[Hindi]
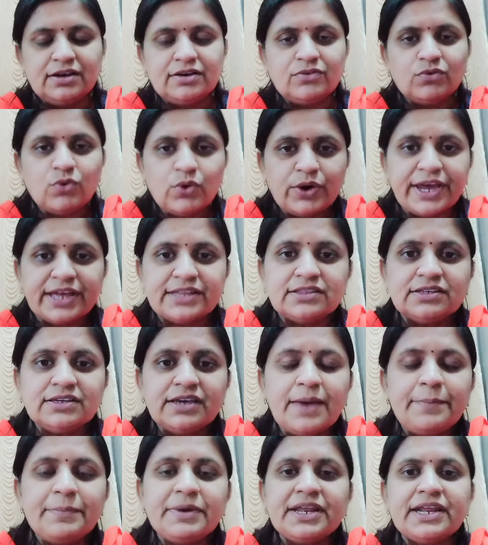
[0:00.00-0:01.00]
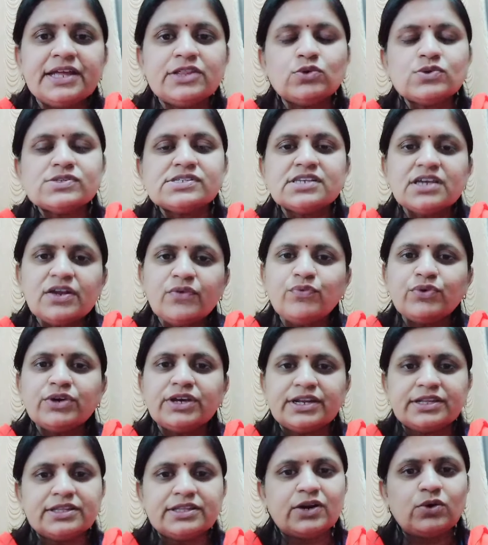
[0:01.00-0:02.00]
वो कहती है मेरे तो सिर्फ
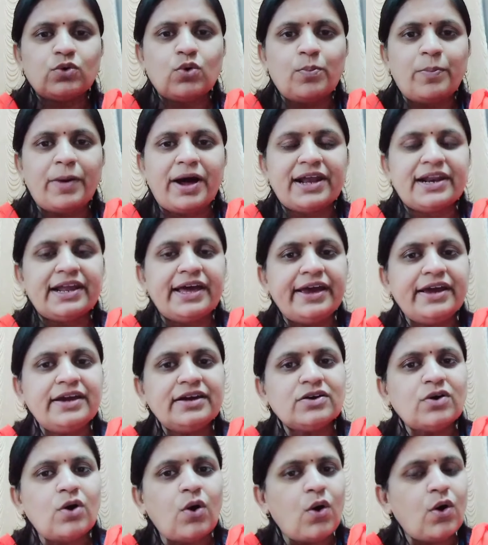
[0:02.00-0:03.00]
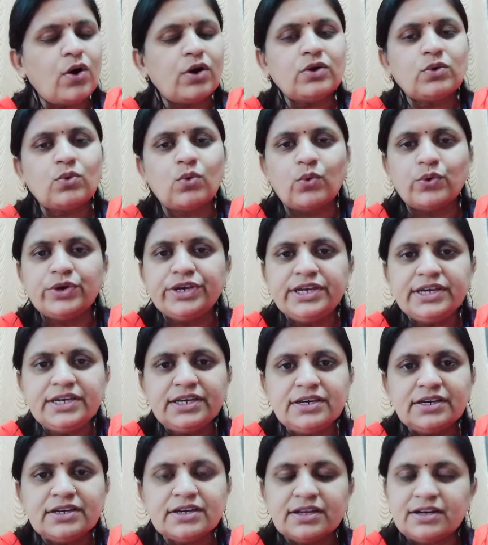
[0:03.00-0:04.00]
गिरधर गोपाल हैं और
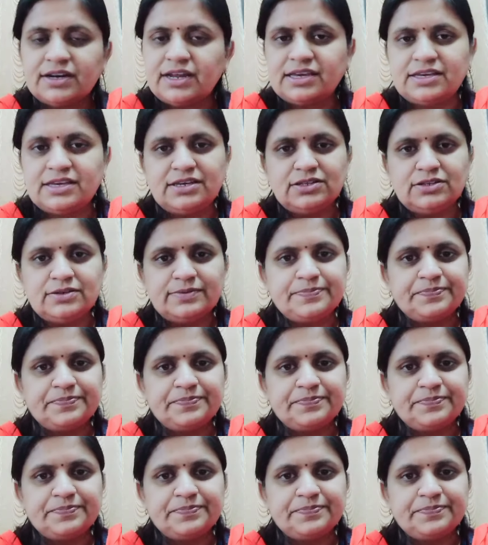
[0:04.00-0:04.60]
कोई नहीं